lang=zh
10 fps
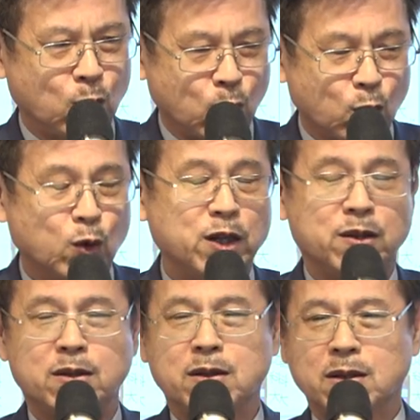鼓励
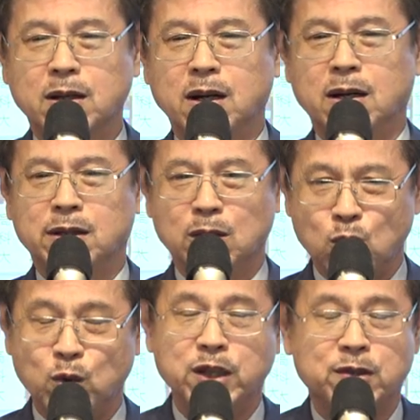呃的
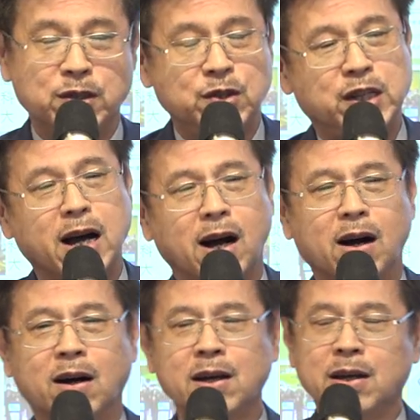鼓励之下
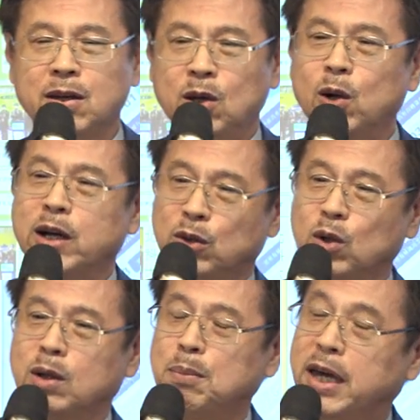哈，也有很
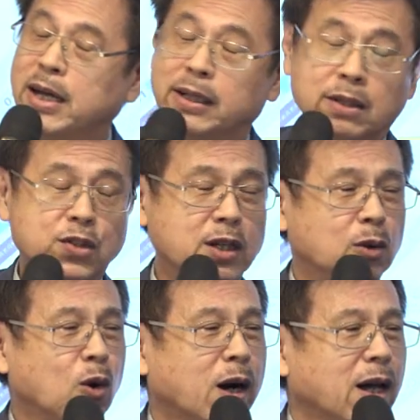多的培养的计
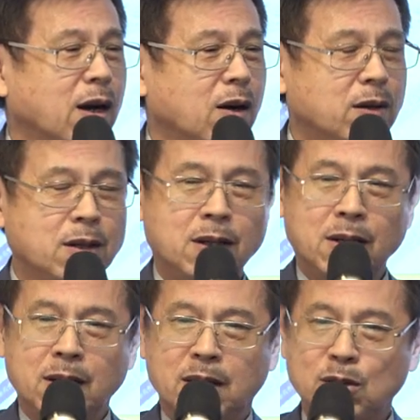划了哈，
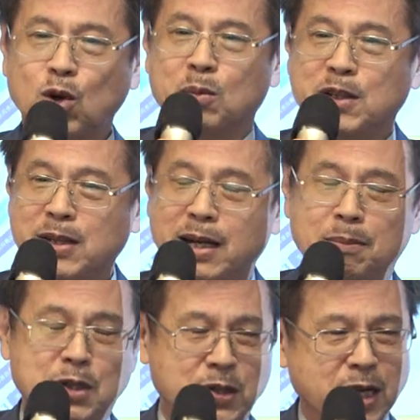但是我们现在
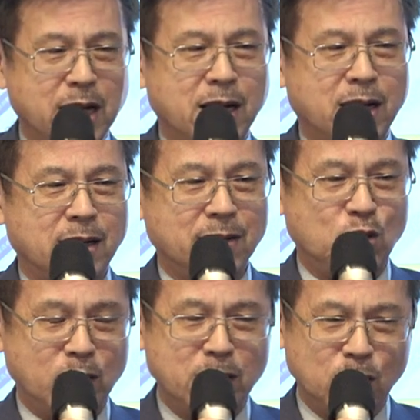比较
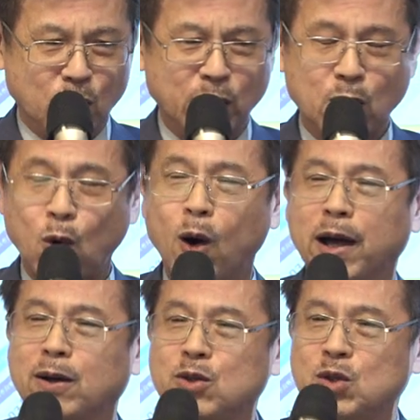觉得有一
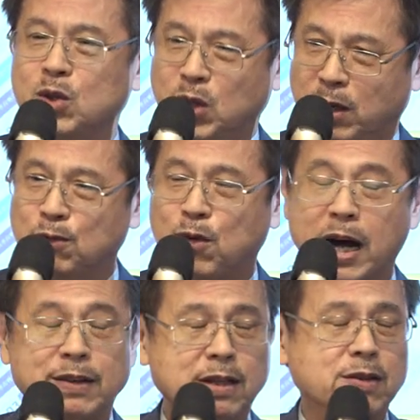块哦，就是研
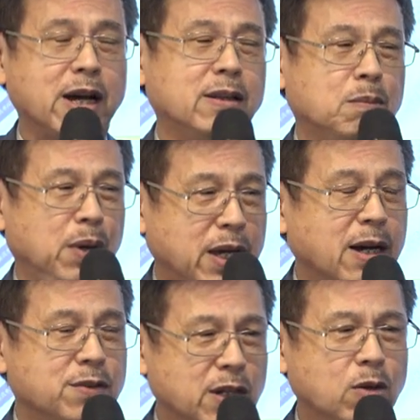发人才的培
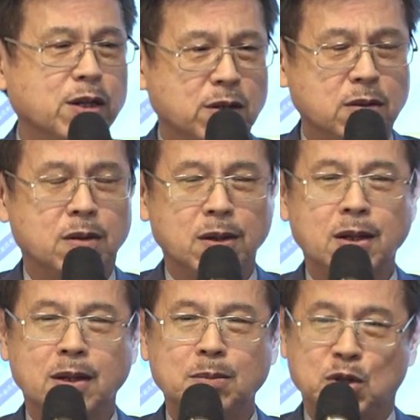养这一块是
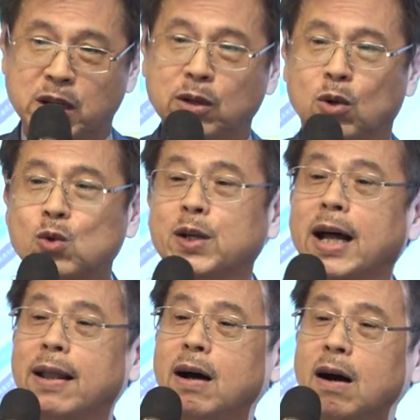比较有困
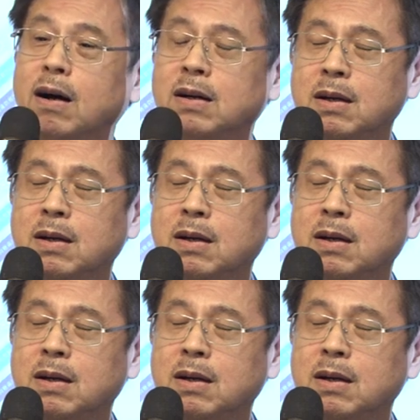难哈，